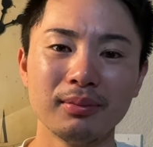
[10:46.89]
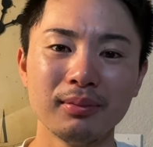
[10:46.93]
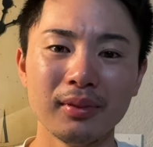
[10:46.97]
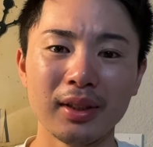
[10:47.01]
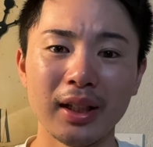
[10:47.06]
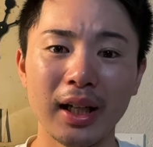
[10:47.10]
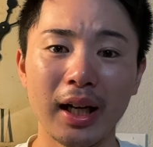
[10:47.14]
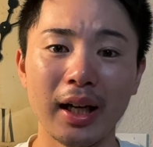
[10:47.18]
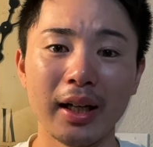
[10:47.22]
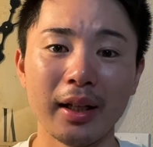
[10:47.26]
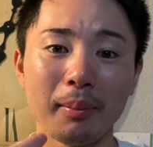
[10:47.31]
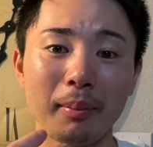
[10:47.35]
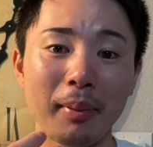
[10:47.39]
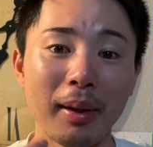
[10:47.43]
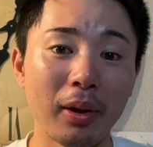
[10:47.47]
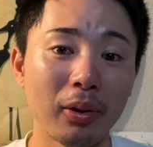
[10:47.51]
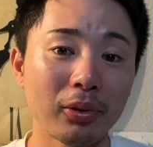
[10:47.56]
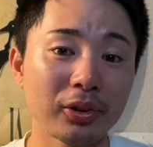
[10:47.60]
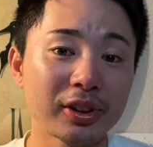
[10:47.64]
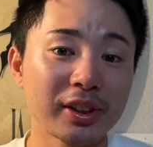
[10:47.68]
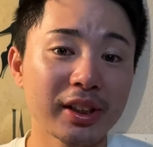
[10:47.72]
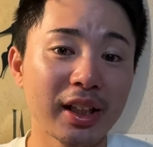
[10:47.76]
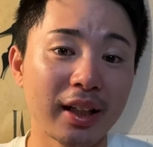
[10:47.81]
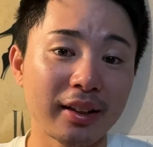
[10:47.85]
やはり目
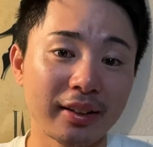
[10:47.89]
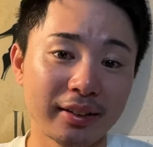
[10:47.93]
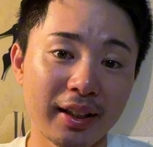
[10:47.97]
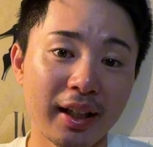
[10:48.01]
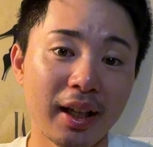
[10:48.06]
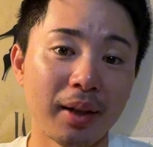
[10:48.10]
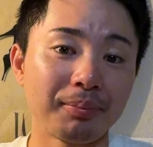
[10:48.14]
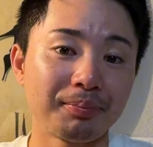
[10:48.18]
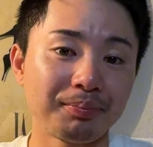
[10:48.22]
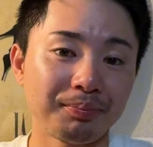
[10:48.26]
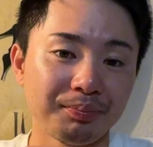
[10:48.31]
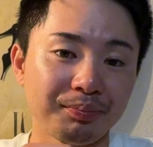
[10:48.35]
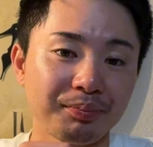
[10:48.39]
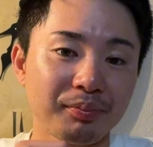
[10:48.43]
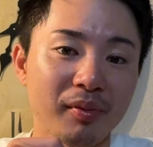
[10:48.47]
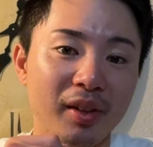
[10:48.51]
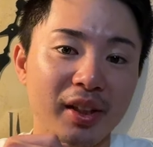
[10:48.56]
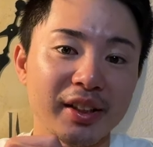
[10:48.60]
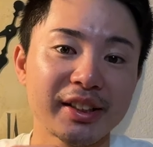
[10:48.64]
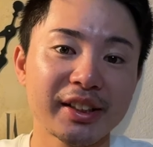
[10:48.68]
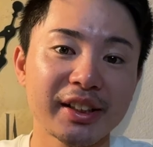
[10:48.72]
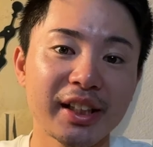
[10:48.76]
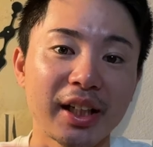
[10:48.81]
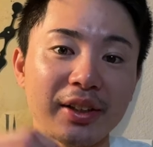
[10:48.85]
を使って、視